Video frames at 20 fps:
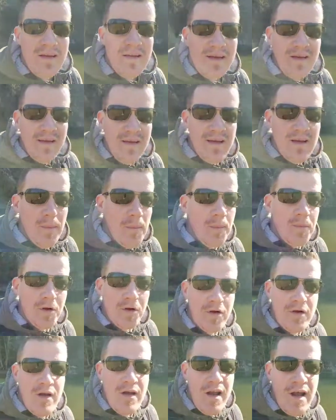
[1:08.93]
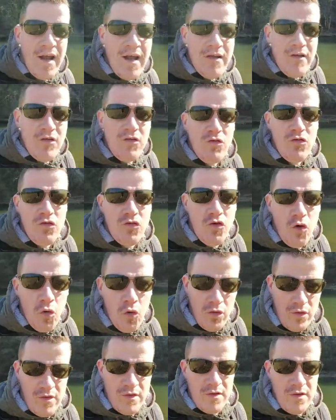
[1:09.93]
Krieg bedeutet Leid,
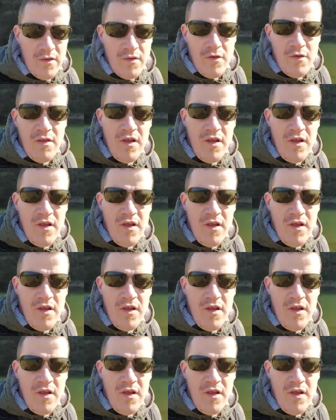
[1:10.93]
Tod,